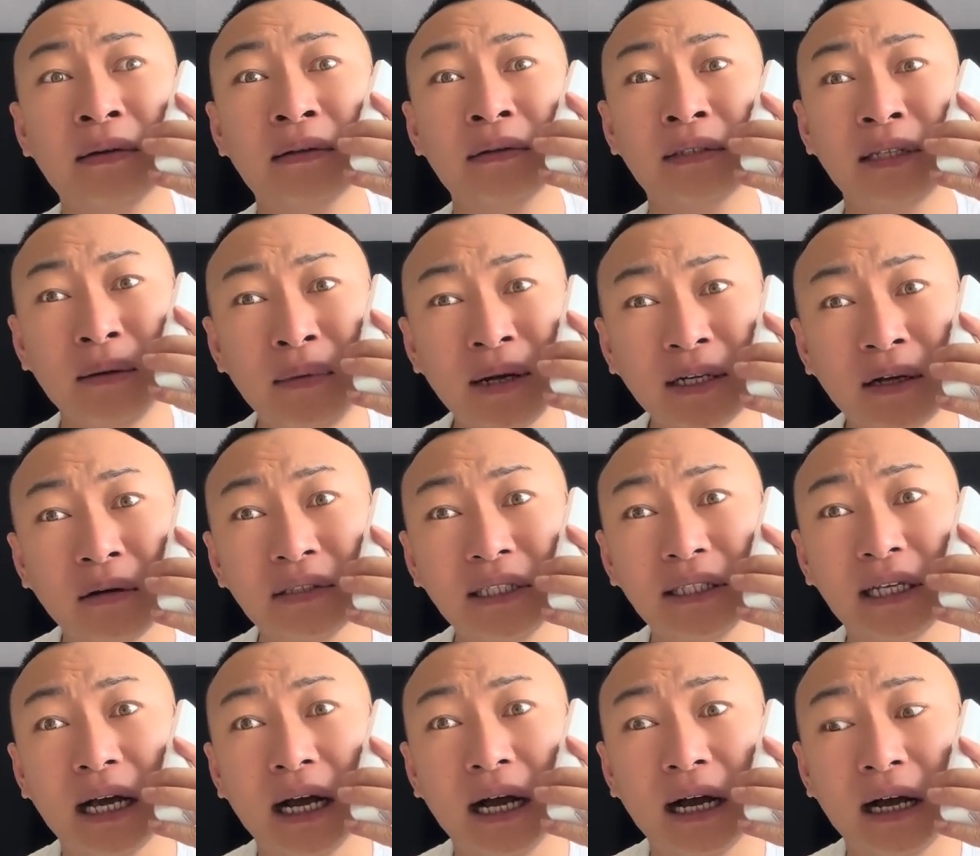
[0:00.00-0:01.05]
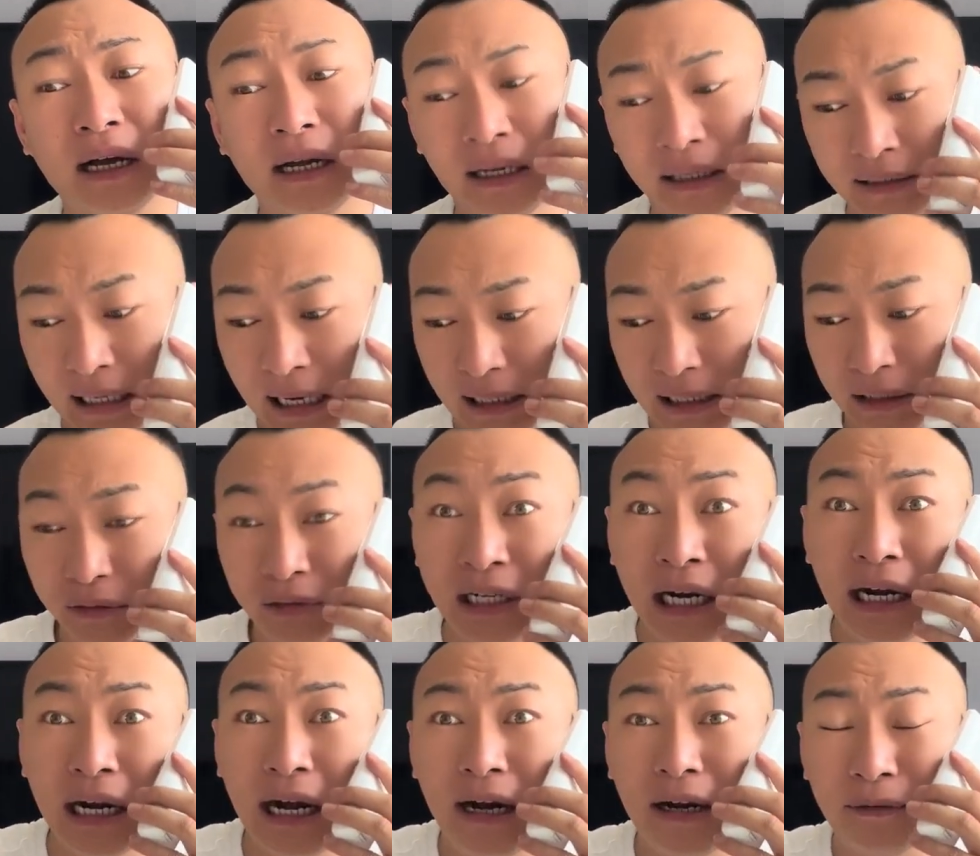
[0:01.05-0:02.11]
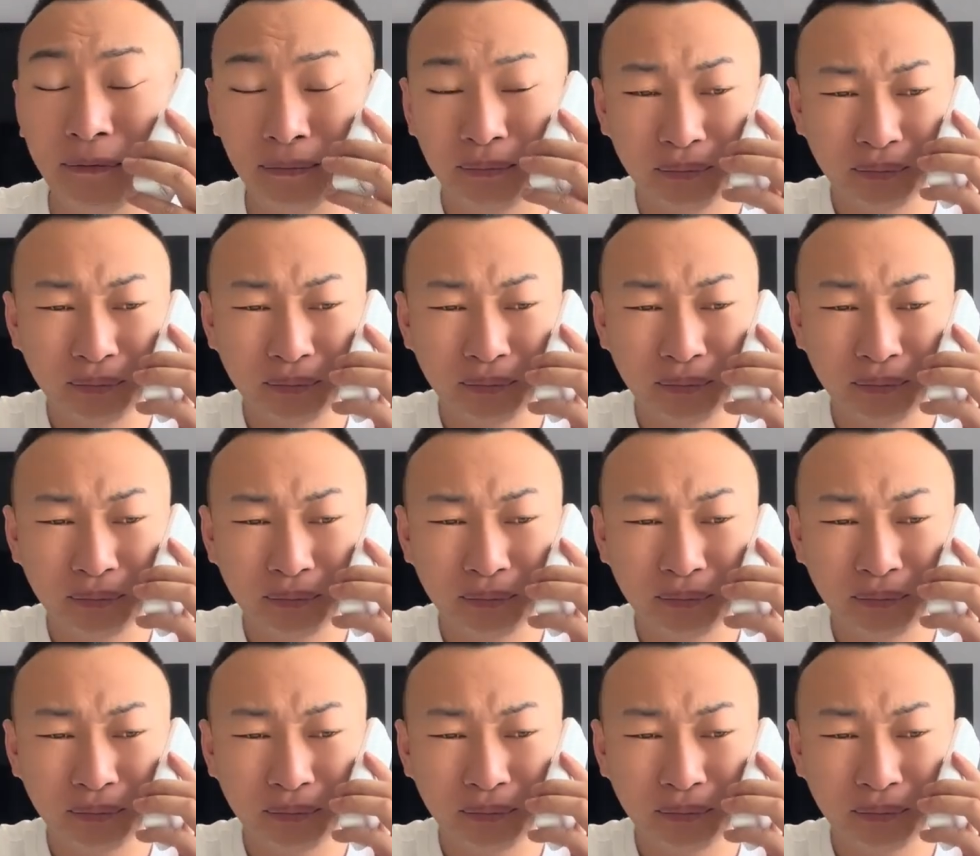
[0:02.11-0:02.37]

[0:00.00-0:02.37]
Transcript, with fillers: 这么着急啊？咋的？有事啊？